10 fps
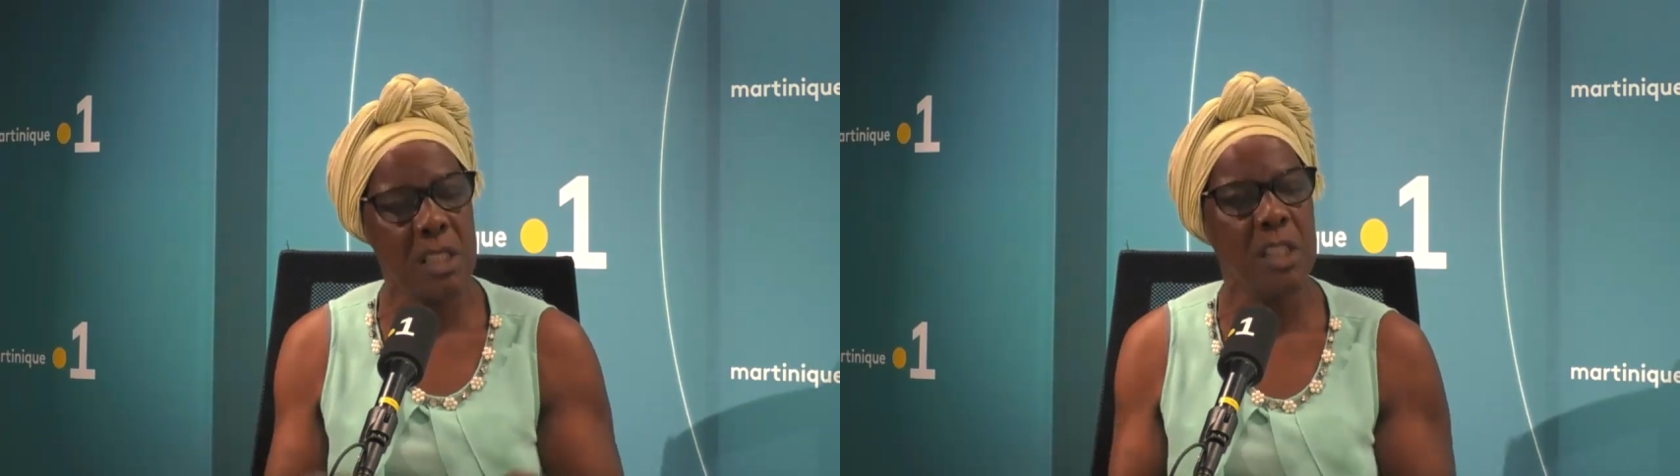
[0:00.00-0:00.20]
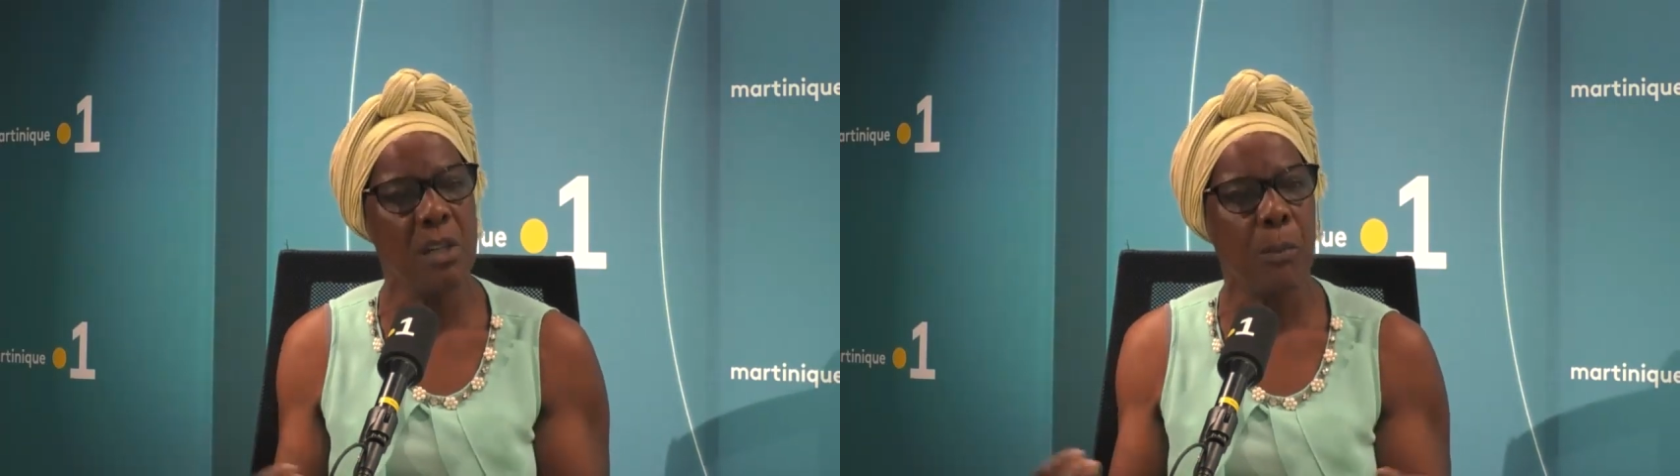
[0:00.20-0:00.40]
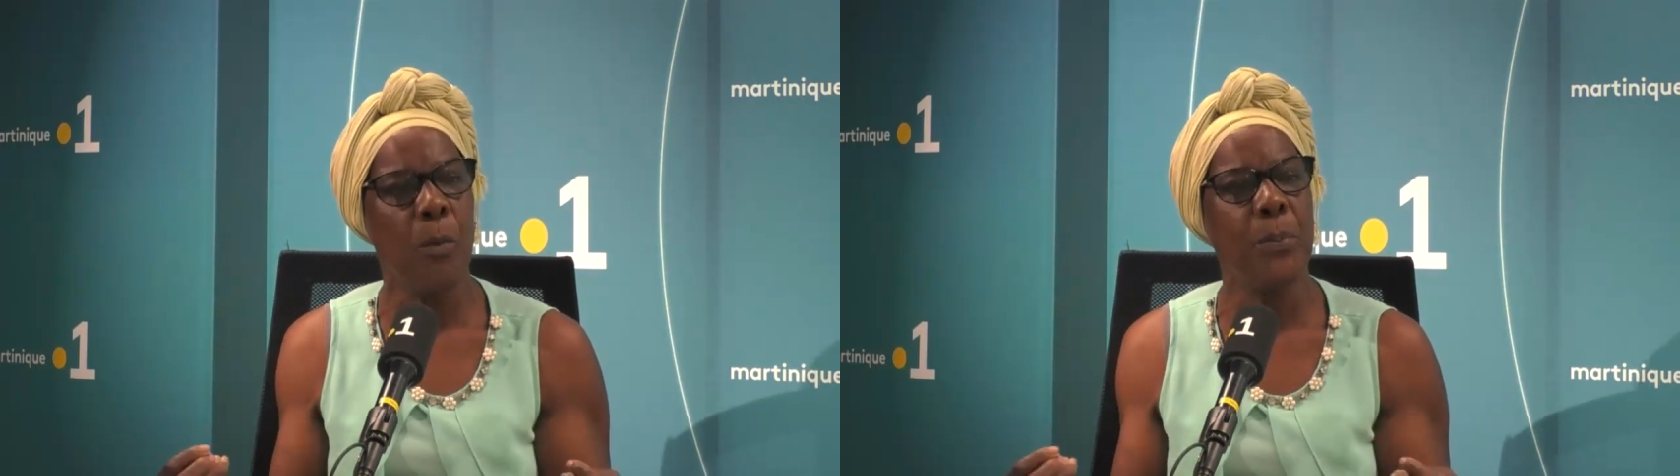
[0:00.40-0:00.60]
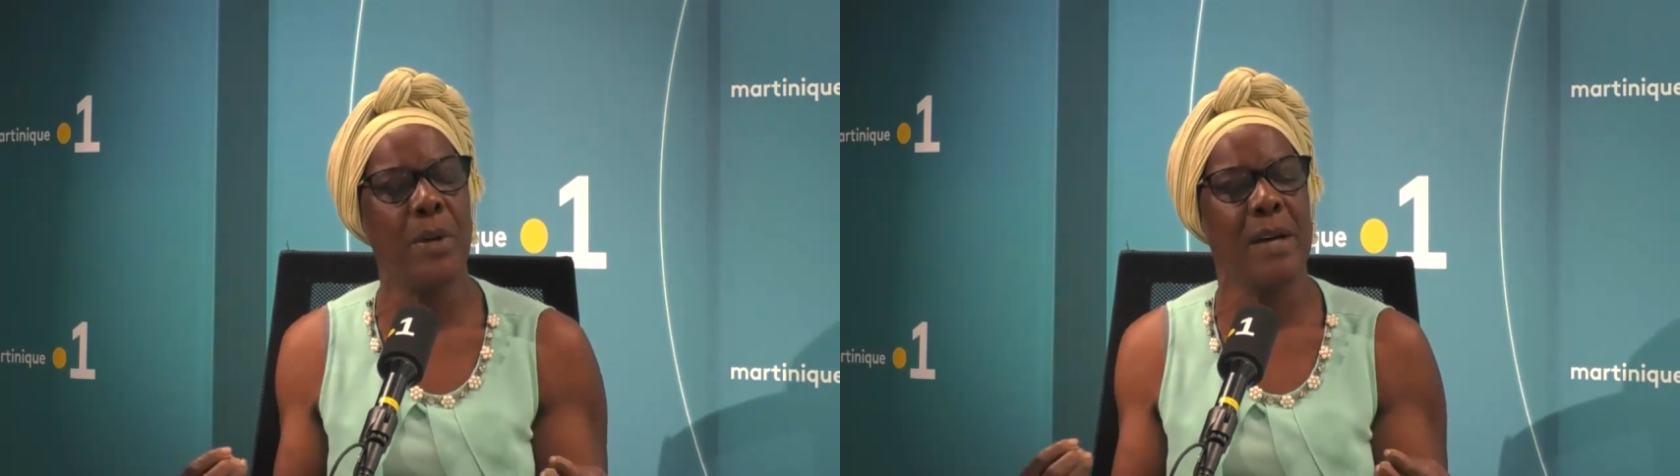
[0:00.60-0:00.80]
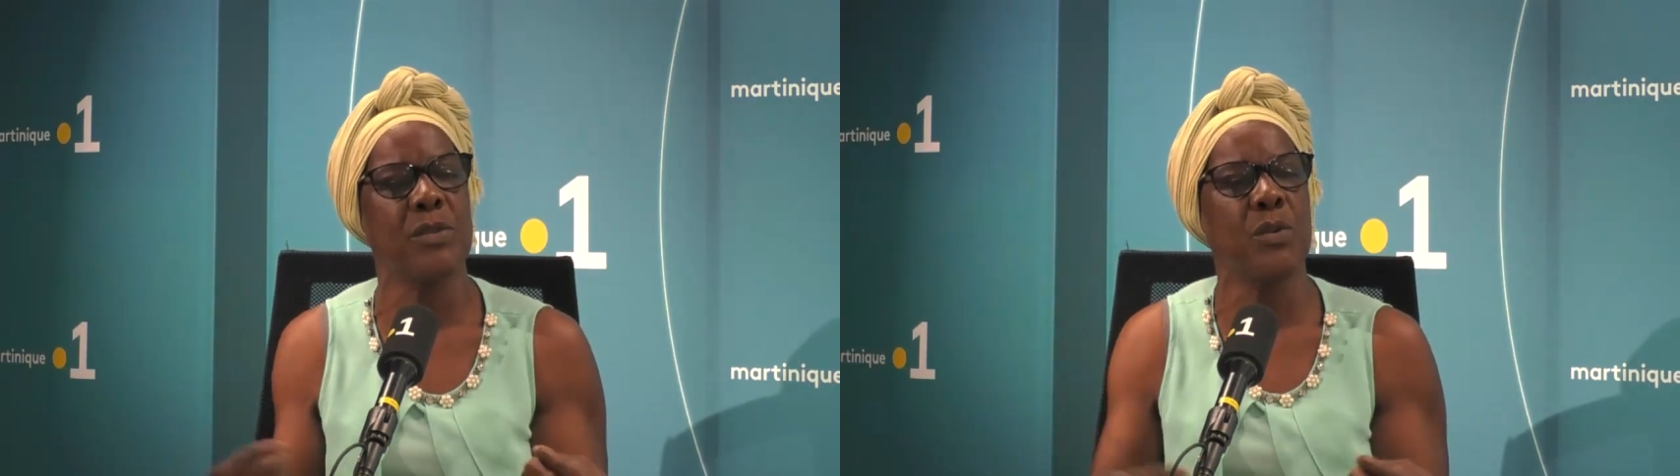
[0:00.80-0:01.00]
disant
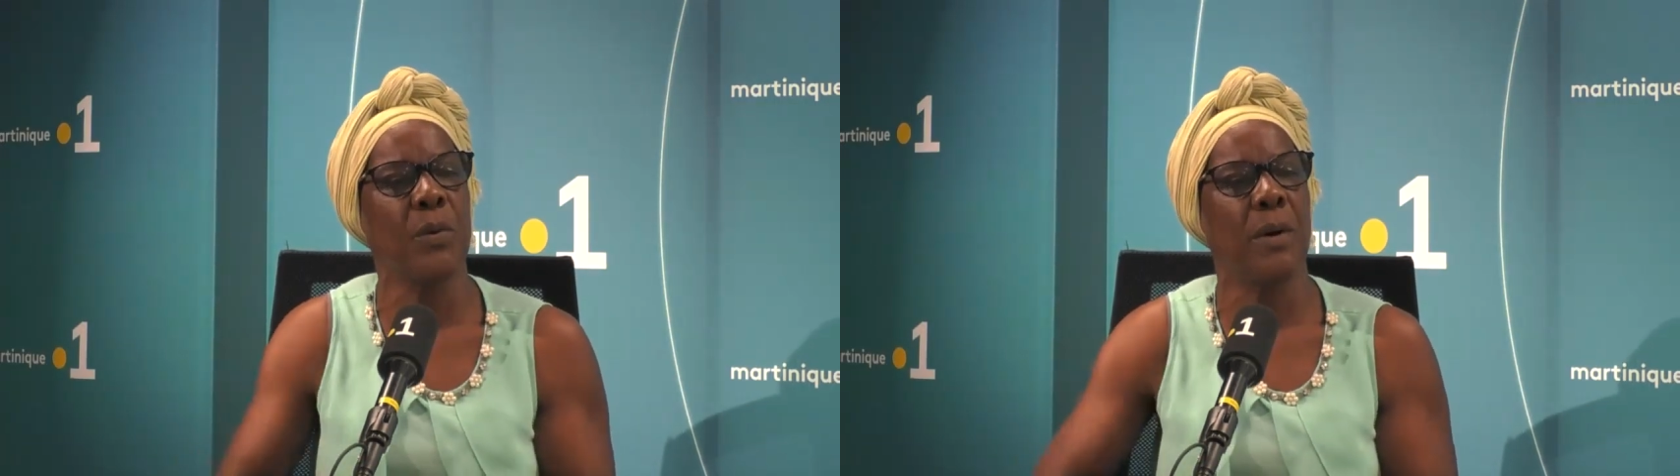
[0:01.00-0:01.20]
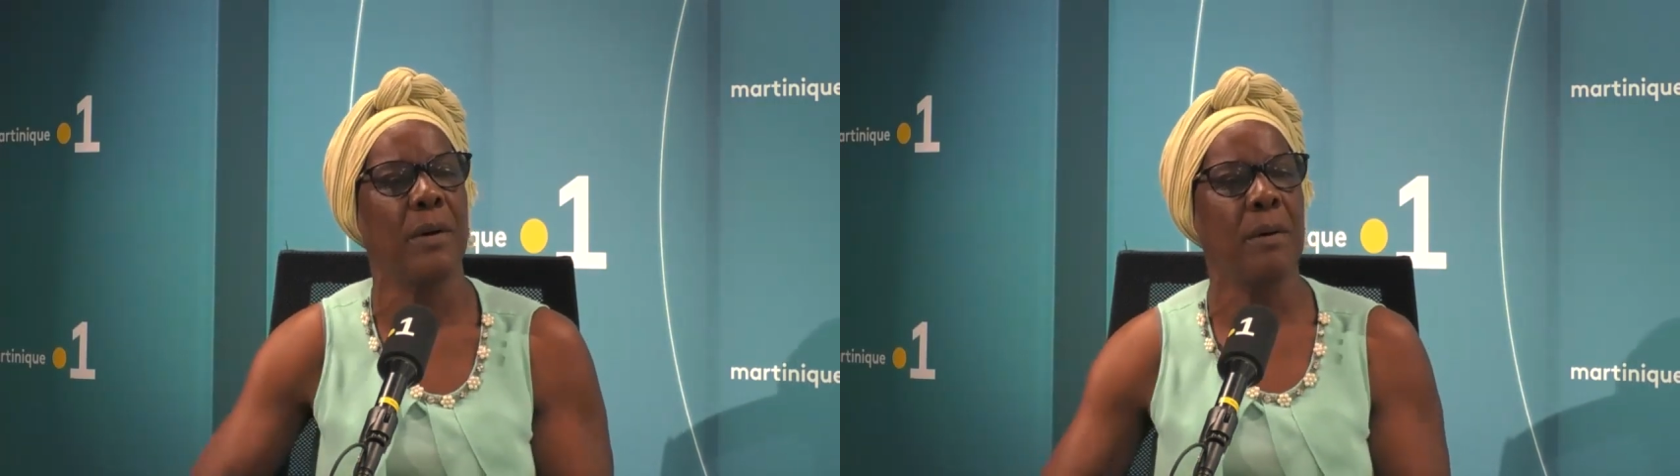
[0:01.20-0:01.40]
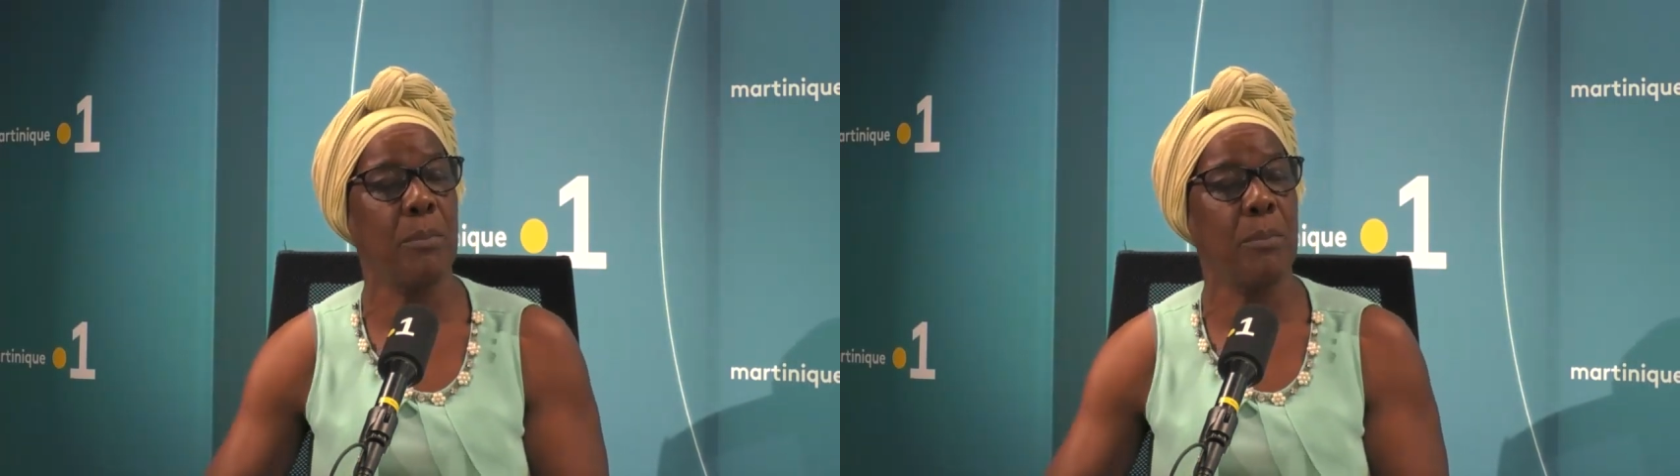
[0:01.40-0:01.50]
population. Hein.